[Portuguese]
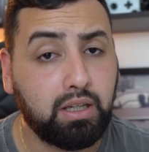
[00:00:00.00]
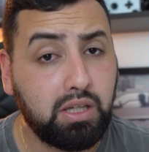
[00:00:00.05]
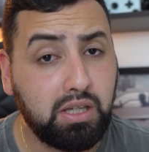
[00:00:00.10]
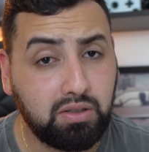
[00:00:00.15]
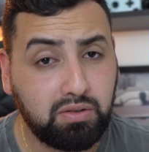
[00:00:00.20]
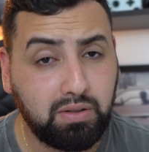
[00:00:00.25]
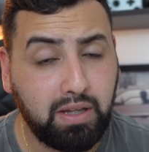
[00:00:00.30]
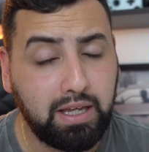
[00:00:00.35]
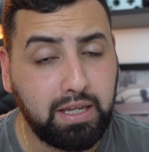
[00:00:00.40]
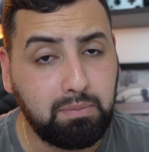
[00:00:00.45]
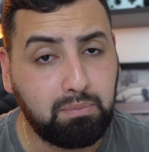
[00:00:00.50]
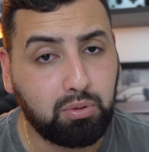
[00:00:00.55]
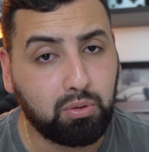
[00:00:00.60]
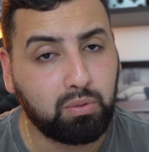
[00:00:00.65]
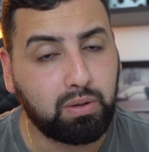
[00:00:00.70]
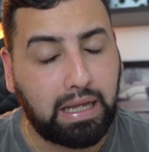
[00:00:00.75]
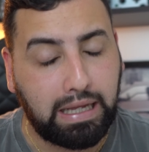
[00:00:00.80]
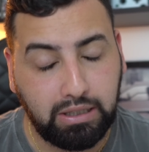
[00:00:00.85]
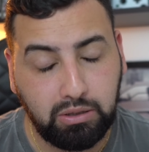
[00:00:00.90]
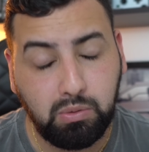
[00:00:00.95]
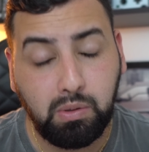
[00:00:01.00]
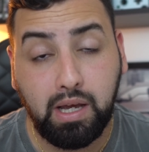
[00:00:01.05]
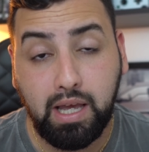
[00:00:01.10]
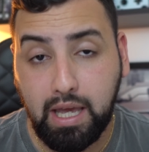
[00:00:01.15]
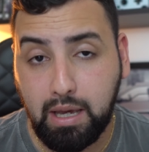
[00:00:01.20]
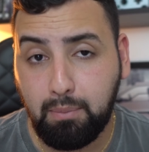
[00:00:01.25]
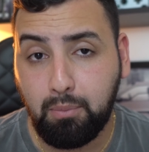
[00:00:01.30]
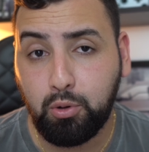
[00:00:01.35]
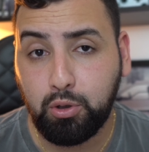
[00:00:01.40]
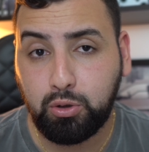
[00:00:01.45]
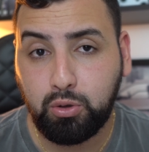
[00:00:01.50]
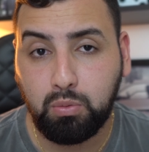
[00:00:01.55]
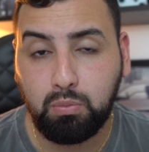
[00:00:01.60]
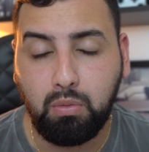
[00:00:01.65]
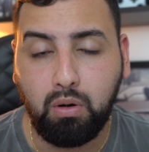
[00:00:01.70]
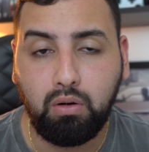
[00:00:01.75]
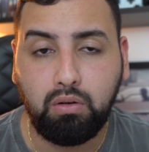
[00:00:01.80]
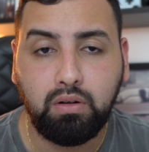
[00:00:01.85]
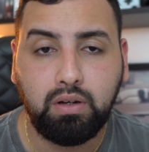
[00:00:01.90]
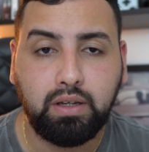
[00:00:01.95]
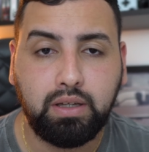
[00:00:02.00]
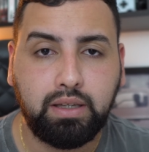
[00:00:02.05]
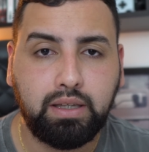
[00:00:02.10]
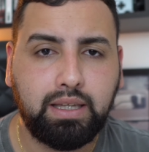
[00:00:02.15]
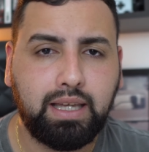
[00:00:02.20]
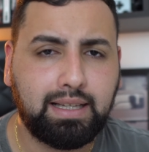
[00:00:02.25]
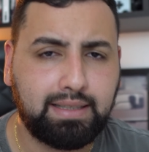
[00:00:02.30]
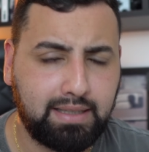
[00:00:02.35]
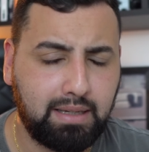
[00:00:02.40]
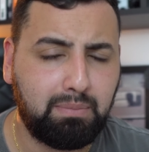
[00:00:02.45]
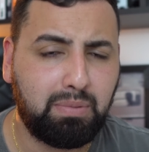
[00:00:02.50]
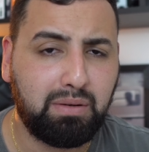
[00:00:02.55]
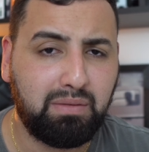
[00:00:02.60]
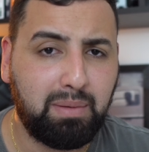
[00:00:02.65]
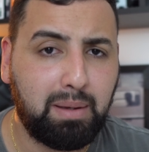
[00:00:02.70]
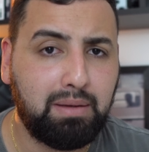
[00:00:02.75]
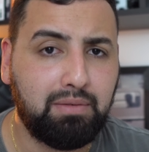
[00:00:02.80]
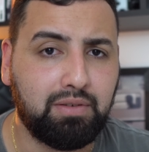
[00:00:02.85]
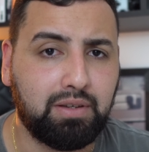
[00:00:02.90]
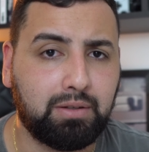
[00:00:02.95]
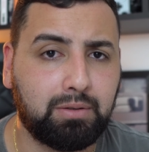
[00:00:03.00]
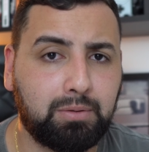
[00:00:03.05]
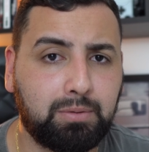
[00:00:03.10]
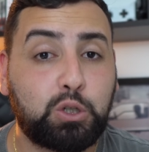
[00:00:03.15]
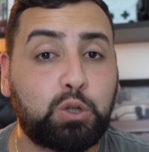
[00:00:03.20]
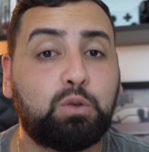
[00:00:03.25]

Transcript: Isso daí, por um lado, é muito bom e é sempre bem-vindo.